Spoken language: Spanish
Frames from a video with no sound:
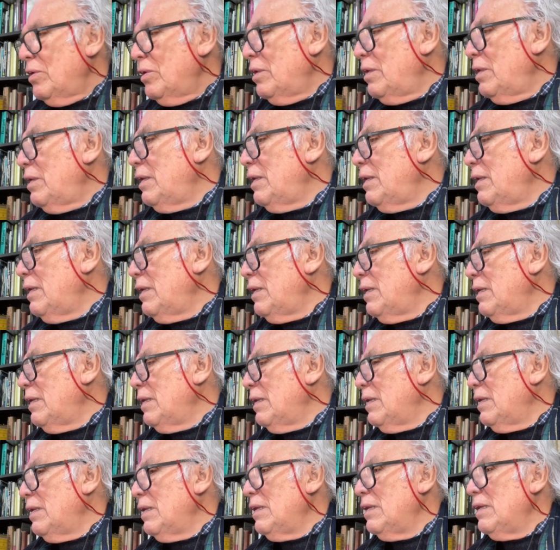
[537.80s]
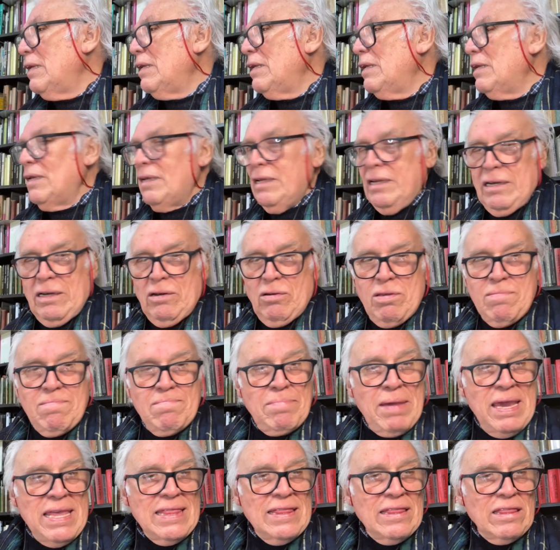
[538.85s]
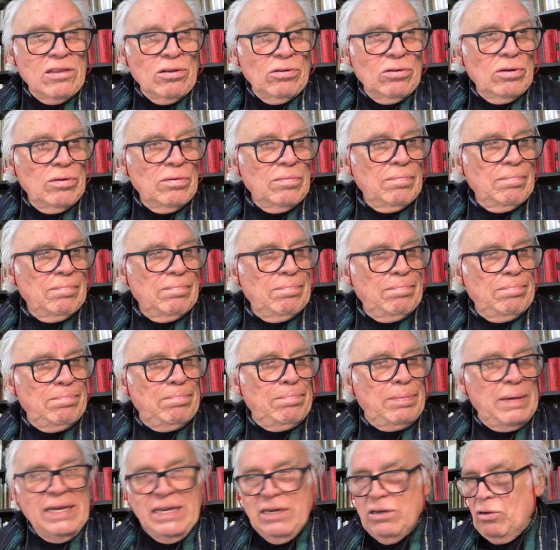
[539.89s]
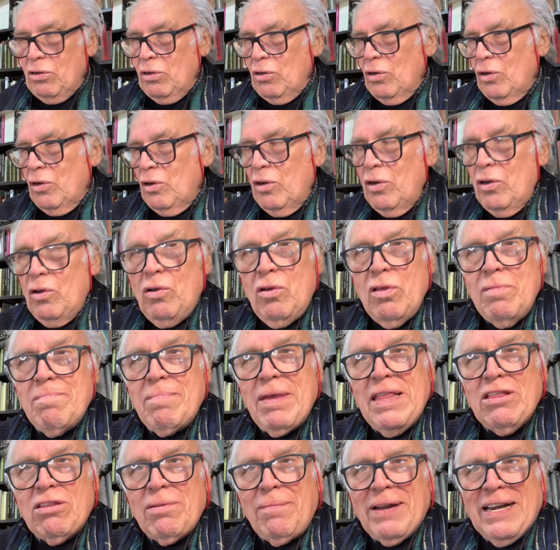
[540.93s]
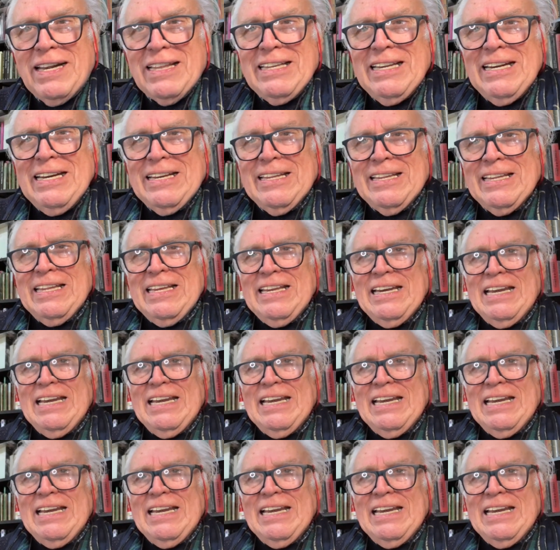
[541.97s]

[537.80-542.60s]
eh, lo invento, pero lo invento a partir de